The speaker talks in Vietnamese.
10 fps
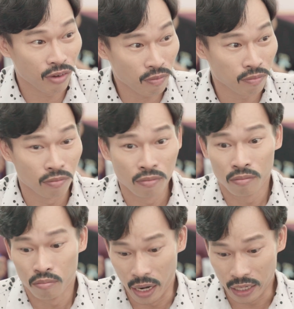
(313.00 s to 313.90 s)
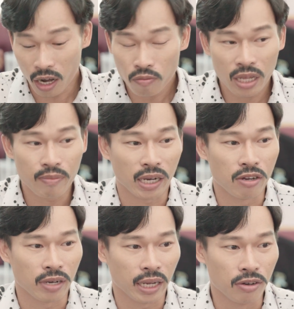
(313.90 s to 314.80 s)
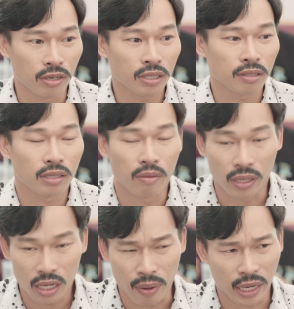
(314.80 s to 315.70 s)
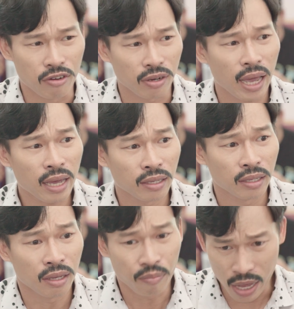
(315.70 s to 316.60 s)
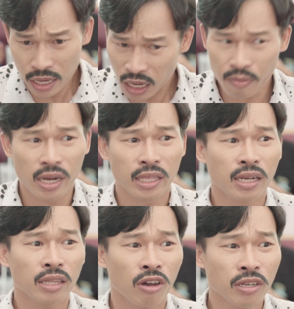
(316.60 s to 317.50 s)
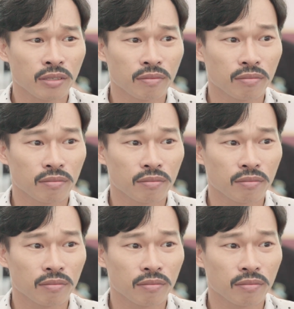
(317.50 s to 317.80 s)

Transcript: đúng không mình không đi bằng đường này được thì mình đi bằng cái đường khác miễn sao mình đi tới đích thôi